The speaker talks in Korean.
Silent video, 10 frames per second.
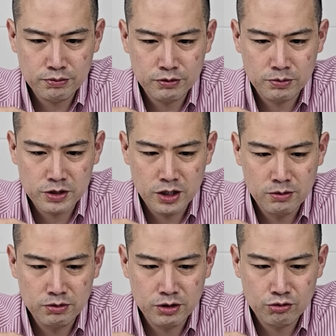업체
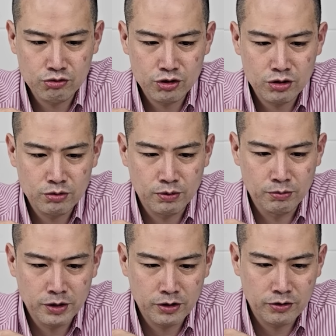1분기 수익을
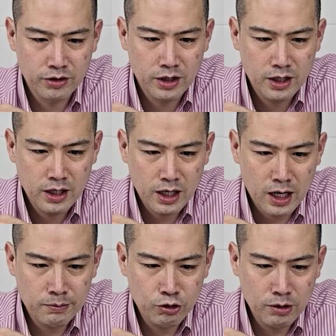보면
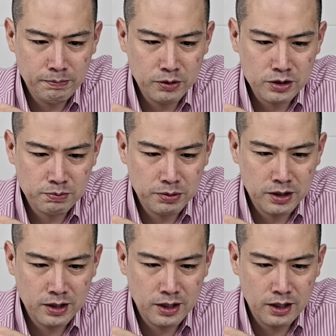
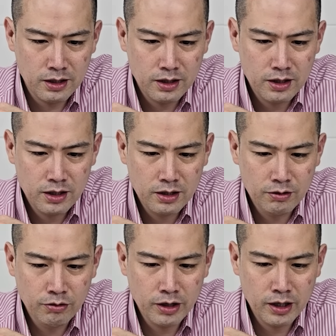아모레퍼시픽이
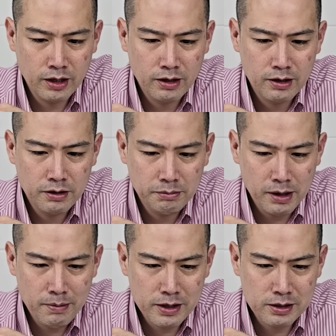올해
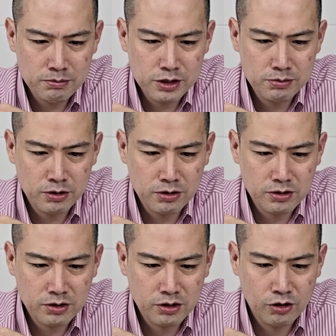
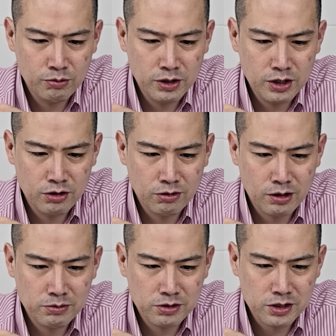830억 영업이
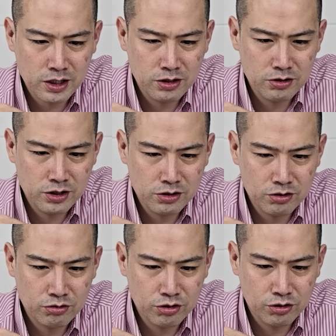기록하면서 작년
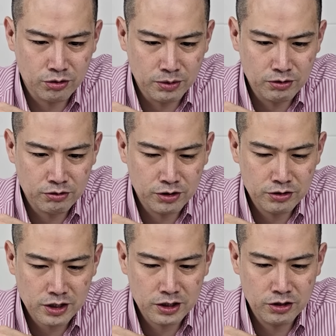실적 뛰어넘었고요.
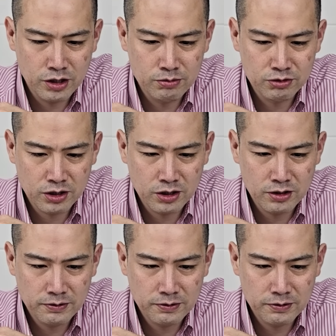작년 1분기.